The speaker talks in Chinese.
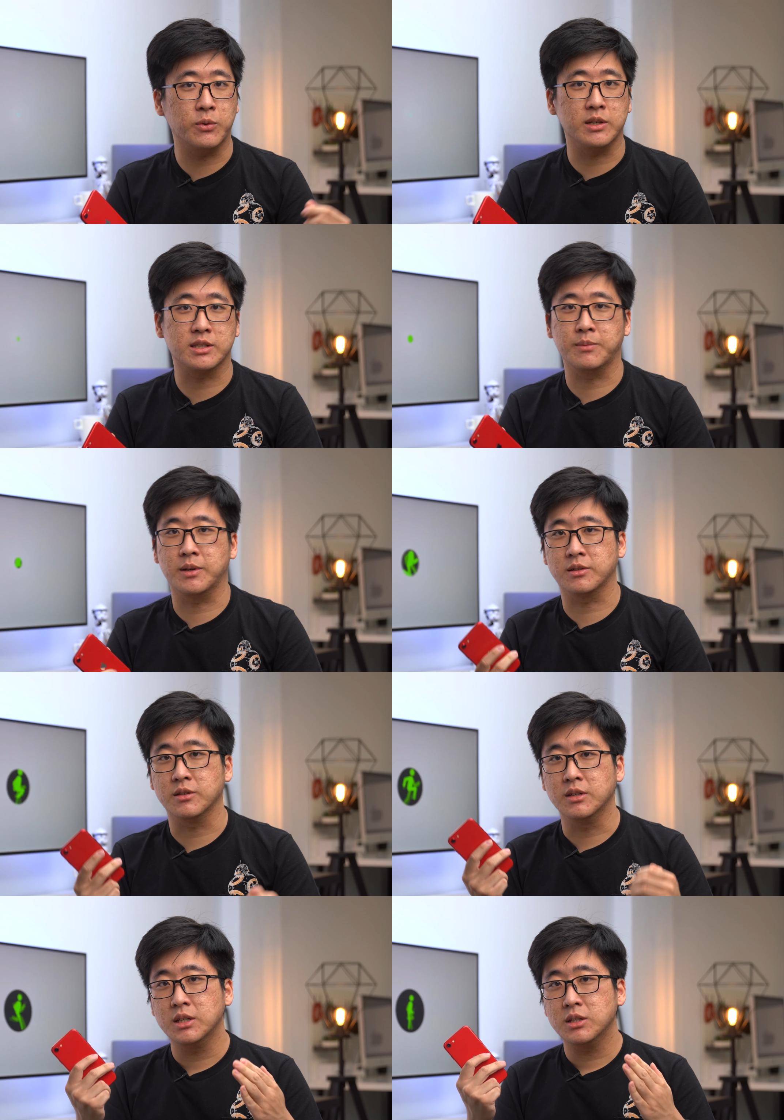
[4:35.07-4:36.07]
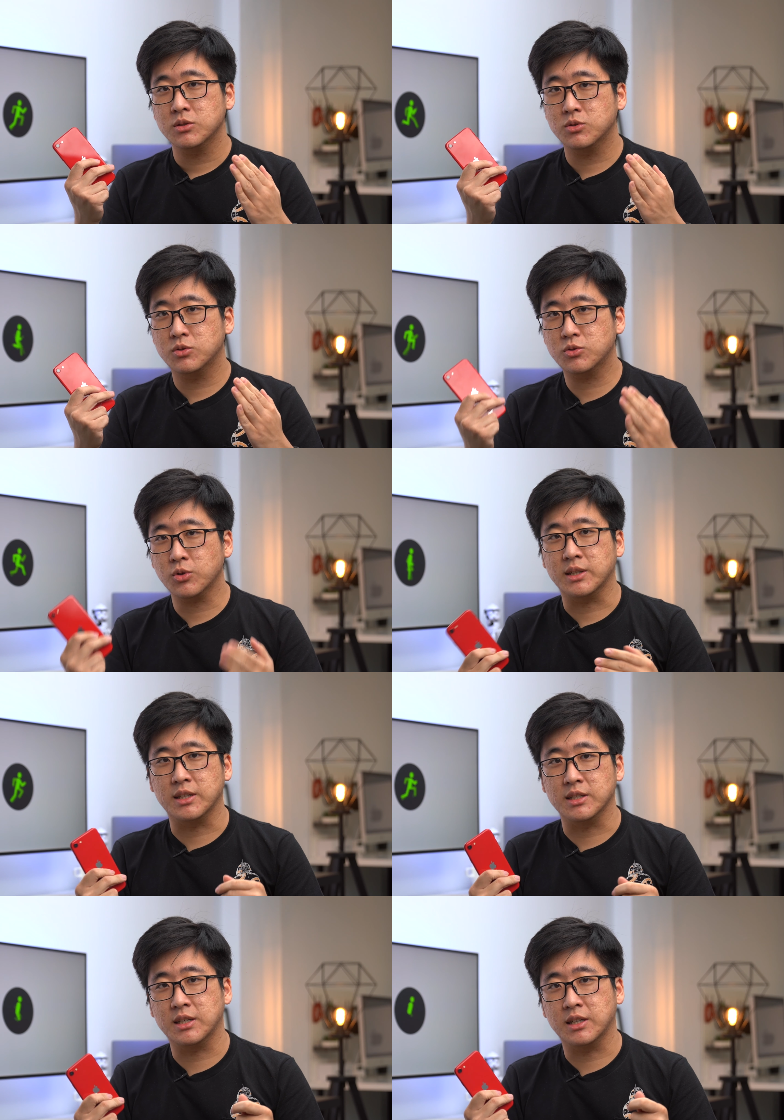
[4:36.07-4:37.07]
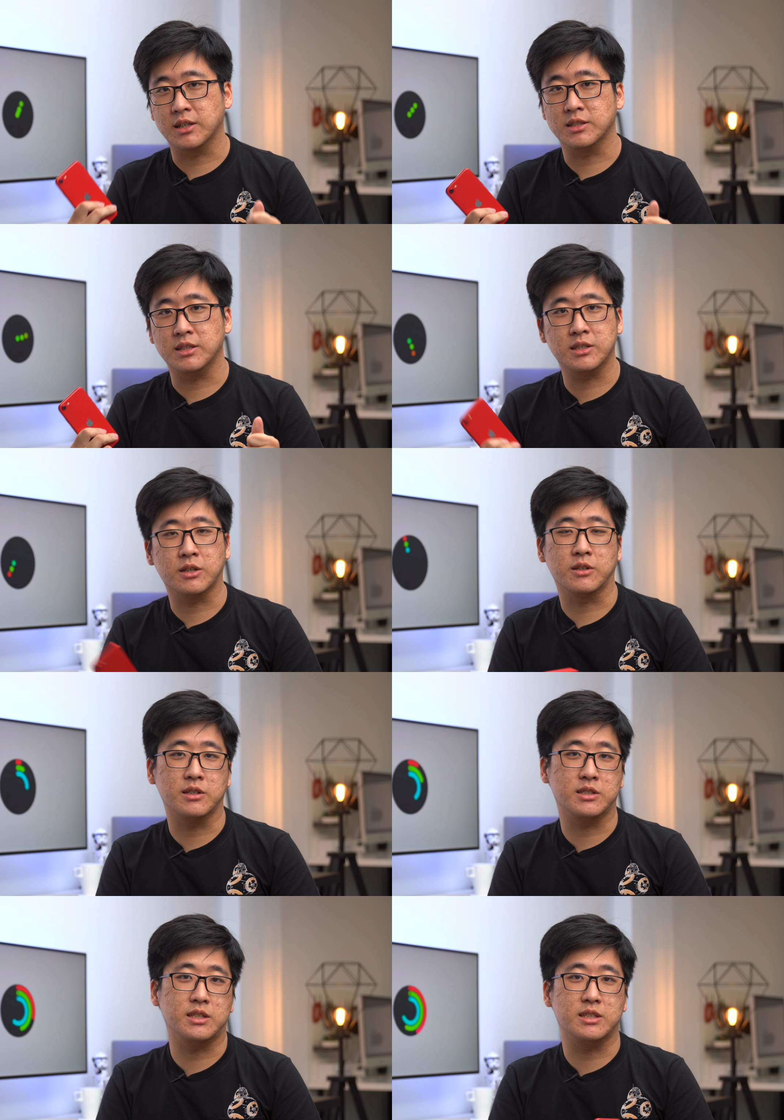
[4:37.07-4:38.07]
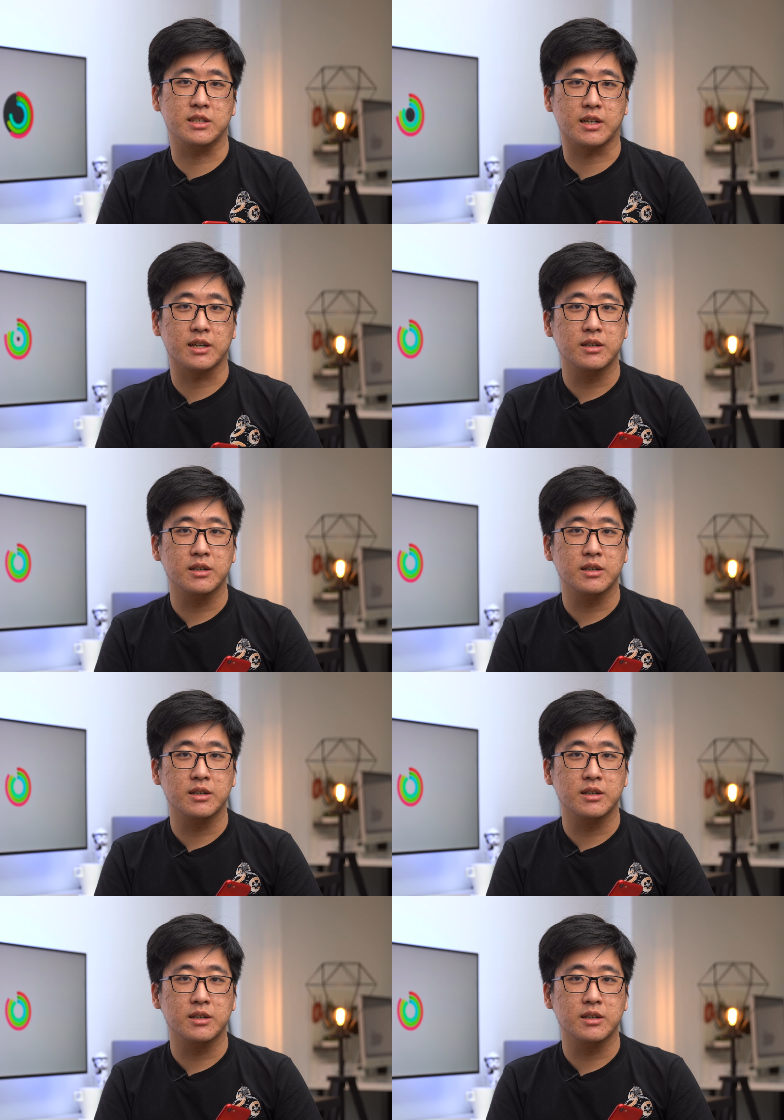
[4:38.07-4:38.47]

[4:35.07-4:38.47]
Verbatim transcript: 位上面最顶尖核心效能的机型，